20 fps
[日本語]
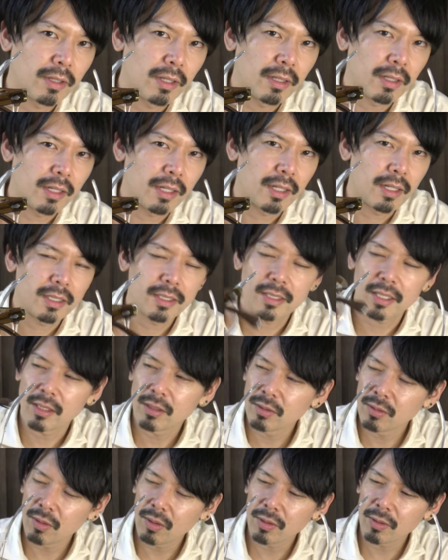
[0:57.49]
なんだっけな、
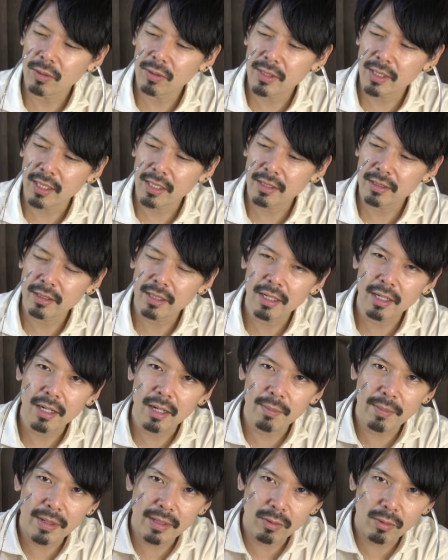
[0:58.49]
セルロイドじゃなくてなん
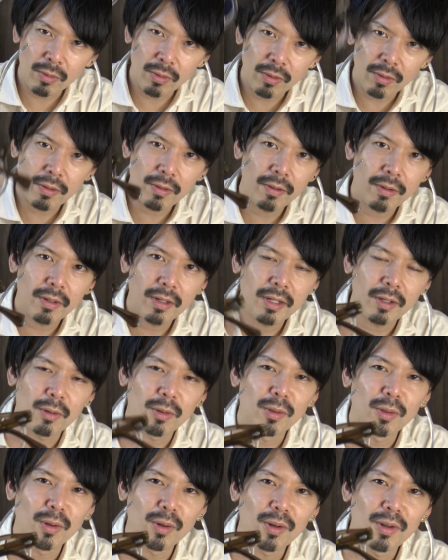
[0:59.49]
か、まあ、この、
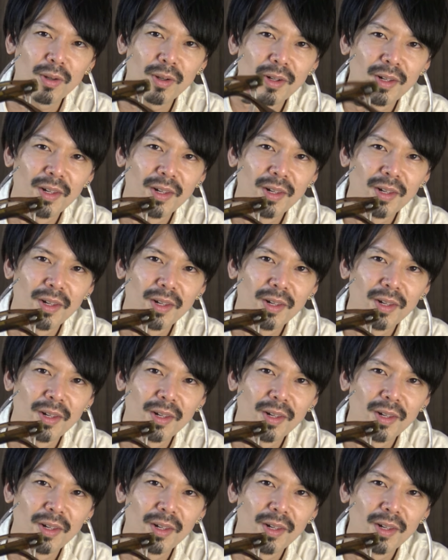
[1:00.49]
この